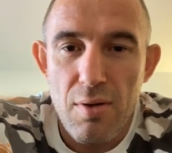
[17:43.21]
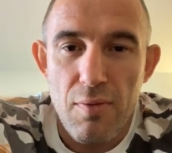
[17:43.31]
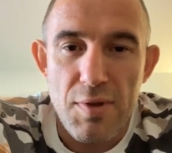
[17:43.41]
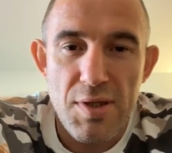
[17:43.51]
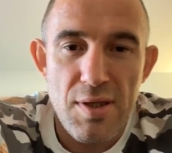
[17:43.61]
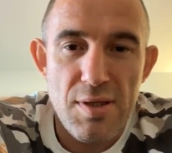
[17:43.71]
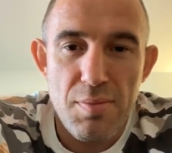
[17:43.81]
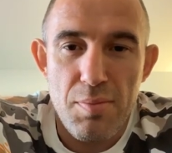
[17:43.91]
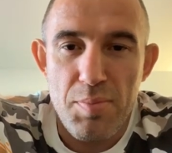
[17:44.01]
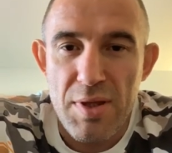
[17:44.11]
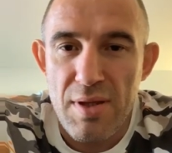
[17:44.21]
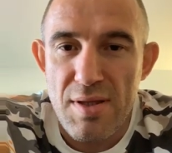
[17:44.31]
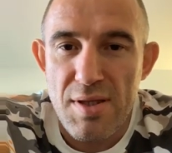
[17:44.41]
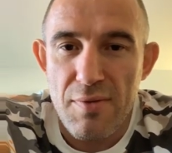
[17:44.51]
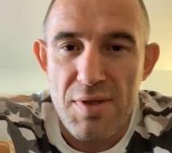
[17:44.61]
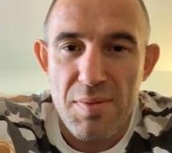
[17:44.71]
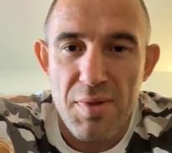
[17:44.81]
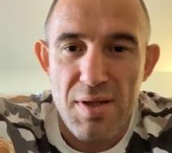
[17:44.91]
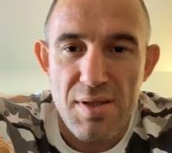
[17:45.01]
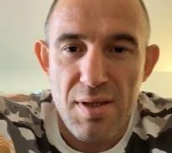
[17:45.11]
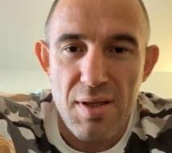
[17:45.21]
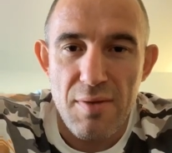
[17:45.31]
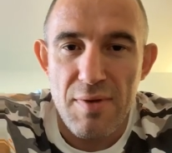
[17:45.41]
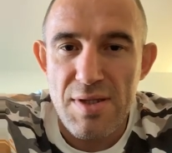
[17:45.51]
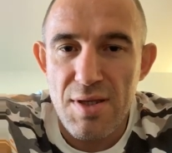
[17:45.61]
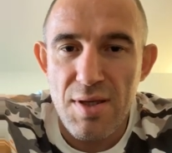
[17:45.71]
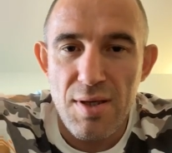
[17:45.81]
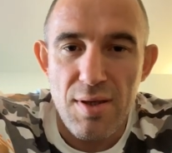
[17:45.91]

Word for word: у вас есть 15, 18, 20